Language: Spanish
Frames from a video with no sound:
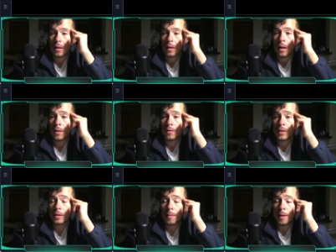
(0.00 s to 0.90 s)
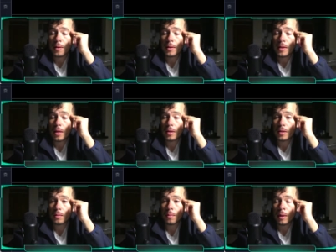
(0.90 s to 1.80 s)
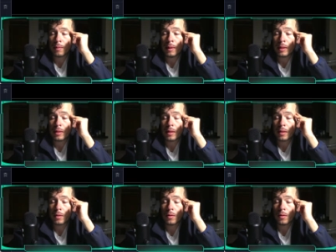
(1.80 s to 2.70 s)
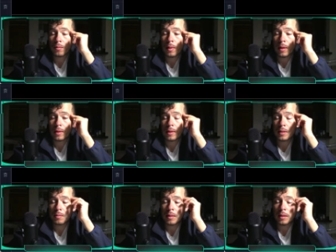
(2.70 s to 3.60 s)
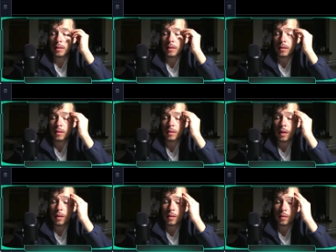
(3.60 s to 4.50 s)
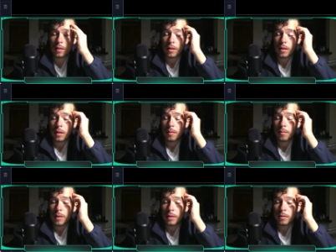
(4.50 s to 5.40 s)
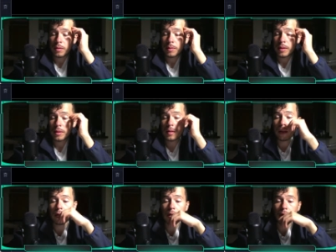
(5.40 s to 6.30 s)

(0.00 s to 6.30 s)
El lunes es 26, 25, martes 26, miércoles 27.